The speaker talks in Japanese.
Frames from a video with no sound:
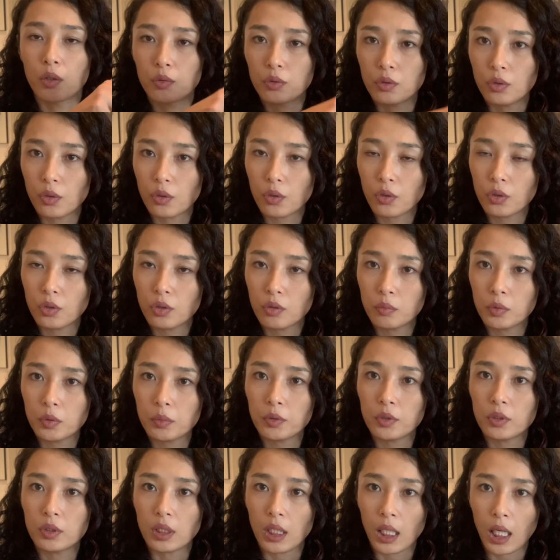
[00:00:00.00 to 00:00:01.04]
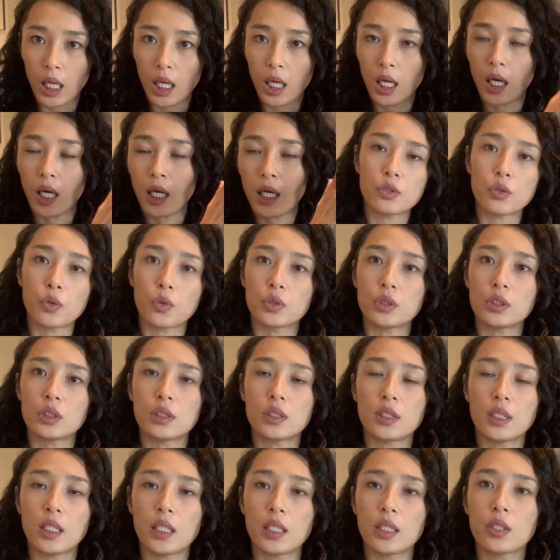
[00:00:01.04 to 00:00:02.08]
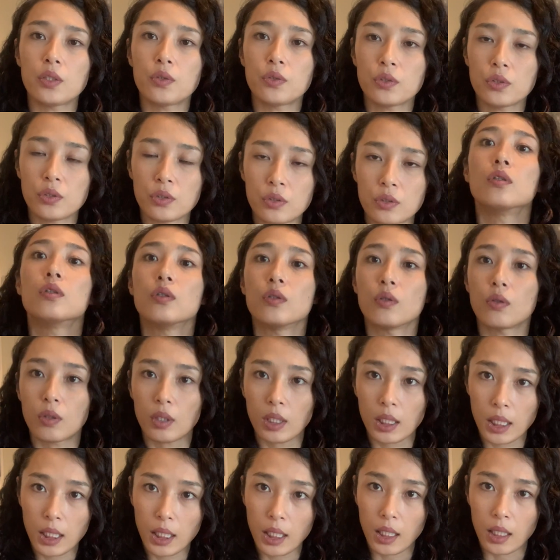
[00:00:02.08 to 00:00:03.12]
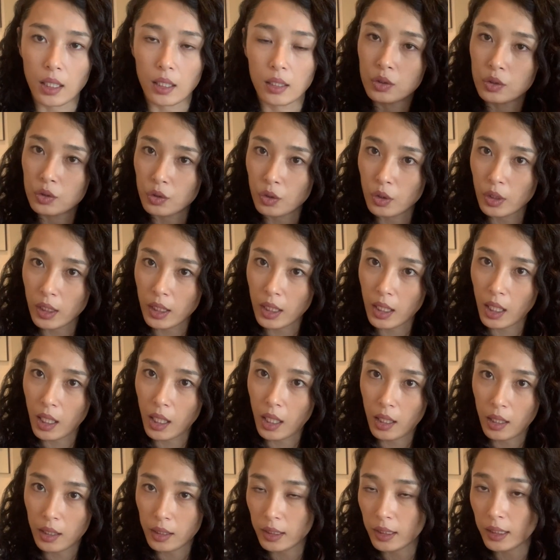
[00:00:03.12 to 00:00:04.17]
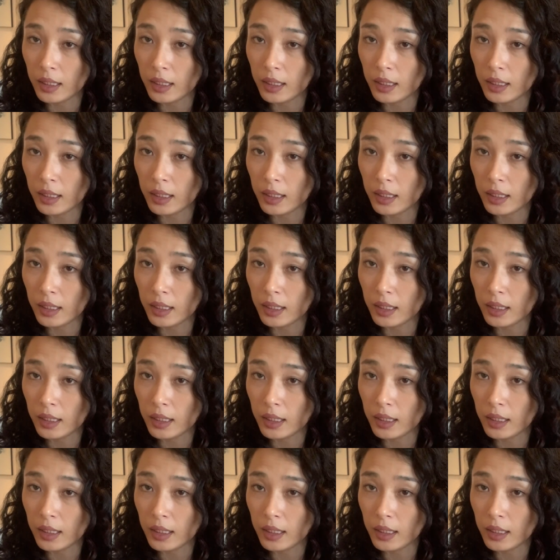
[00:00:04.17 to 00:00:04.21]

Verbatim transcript: 鱗の部分が閉じているのかそれが